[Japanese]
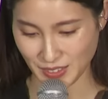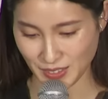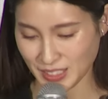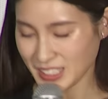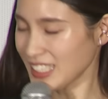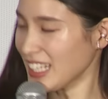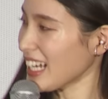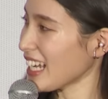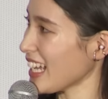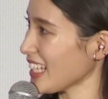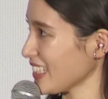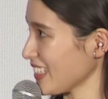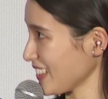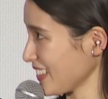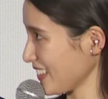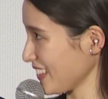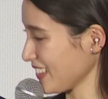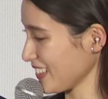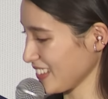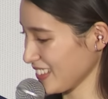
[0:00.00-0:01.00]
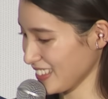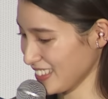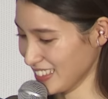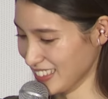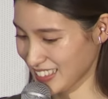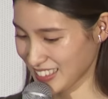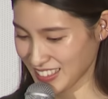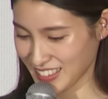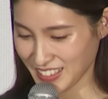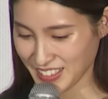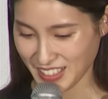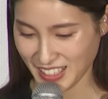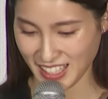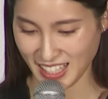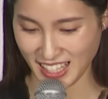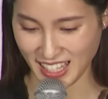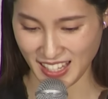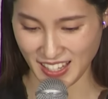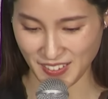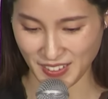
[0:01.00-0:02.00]
内田監督、
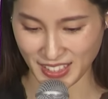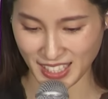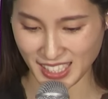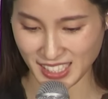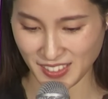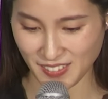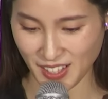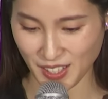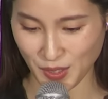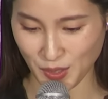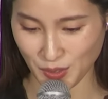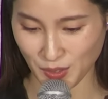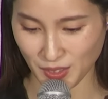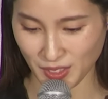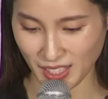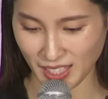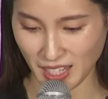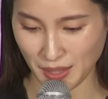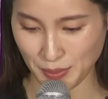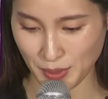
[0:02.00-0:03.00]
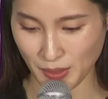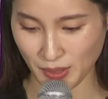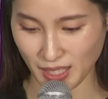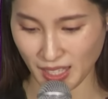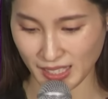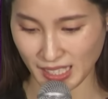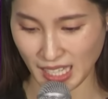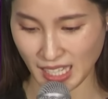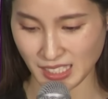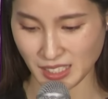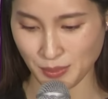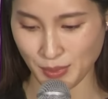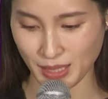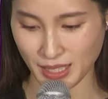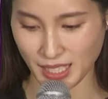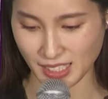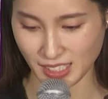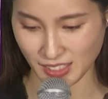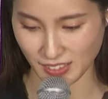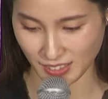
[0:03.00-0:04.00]
えー、私はこの手紙を書き始め
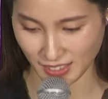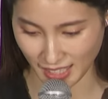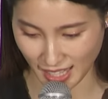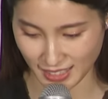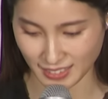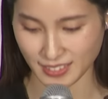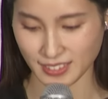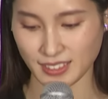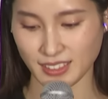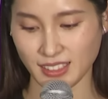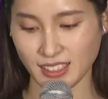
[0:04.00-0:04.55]
た瞬間